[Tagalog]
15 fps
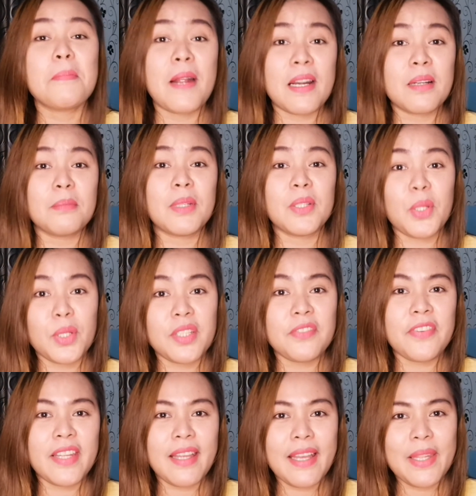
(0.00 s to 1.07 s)
para
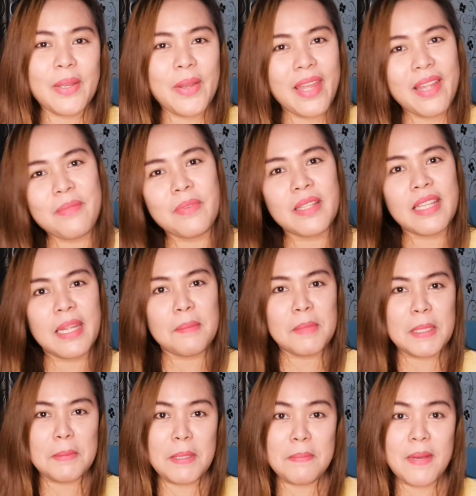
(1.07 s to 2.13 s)
ma-notify kayo every time
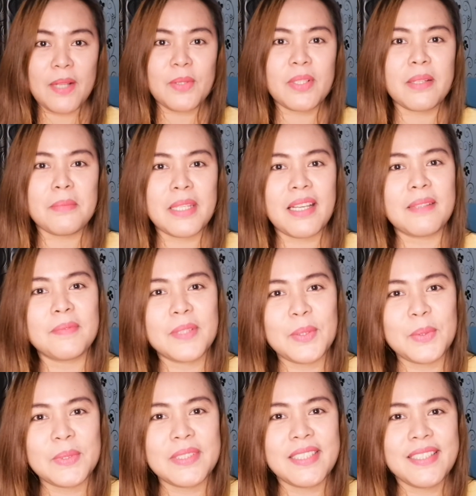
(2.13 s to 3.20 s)
na may bago kaming
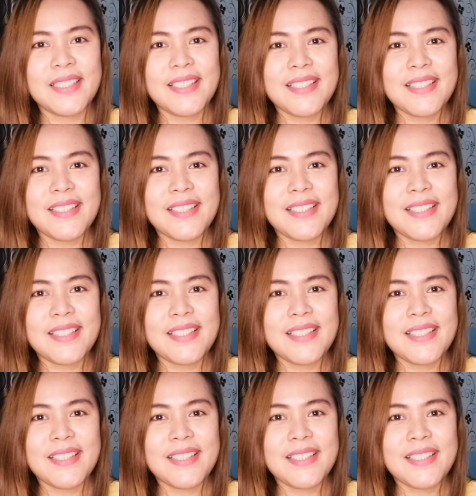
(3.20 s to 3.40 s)
upload.